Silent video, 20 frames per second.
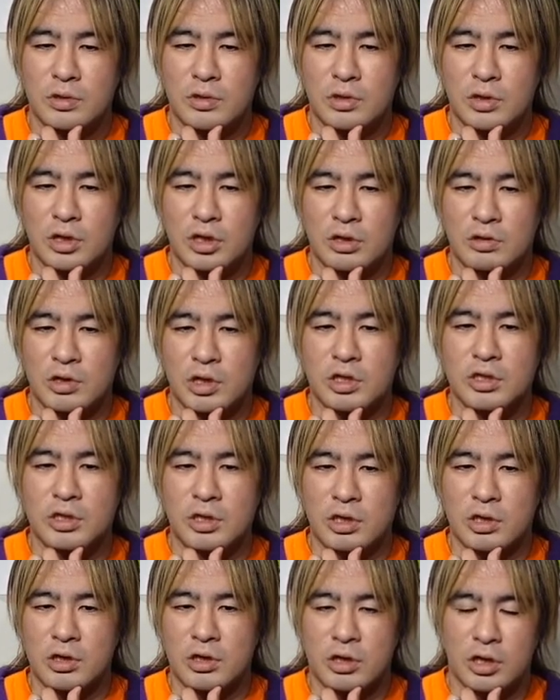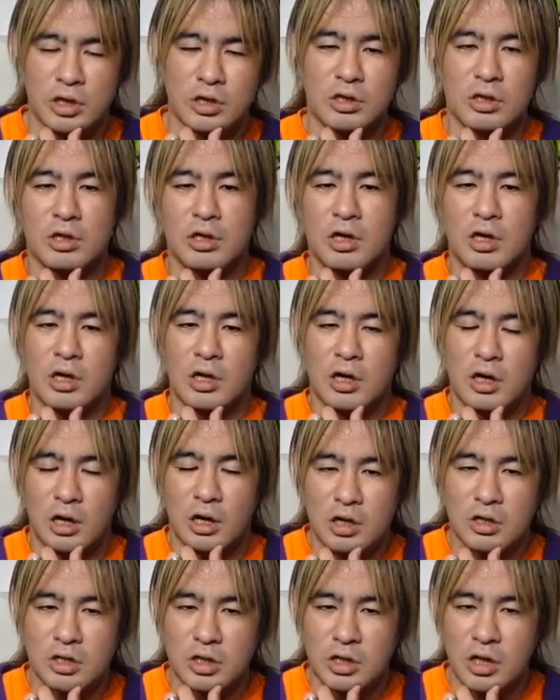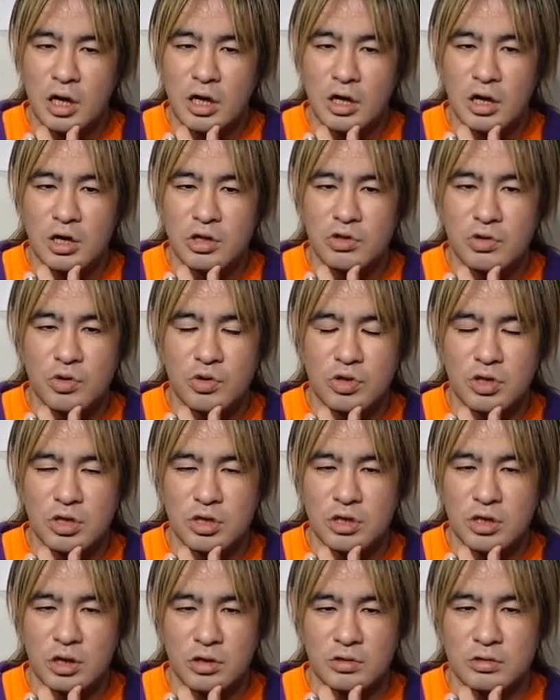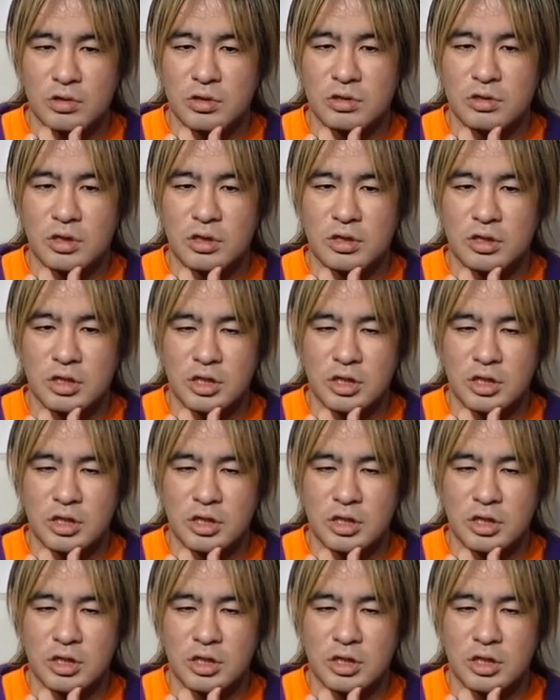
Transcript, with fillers: ていう連絡が来て「え明日大会中止になるんですか？」「